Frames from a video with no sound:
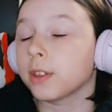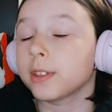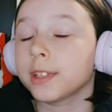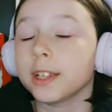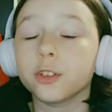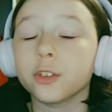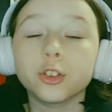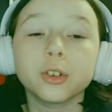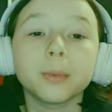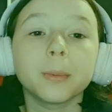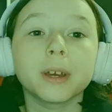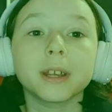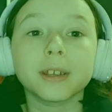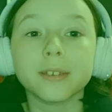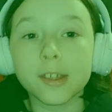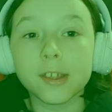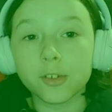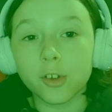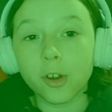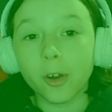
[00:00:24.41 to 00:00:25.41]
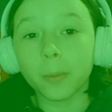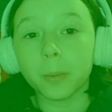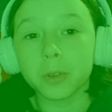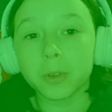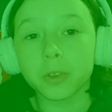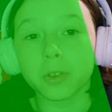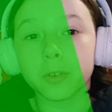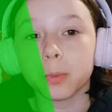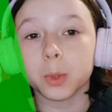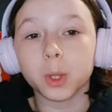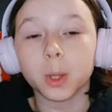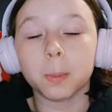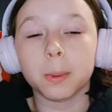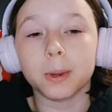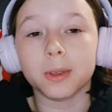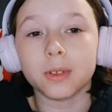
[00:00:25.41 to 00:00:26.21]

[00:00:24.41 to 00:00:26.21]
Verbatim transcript: И следующая моя раздача робоксов будет при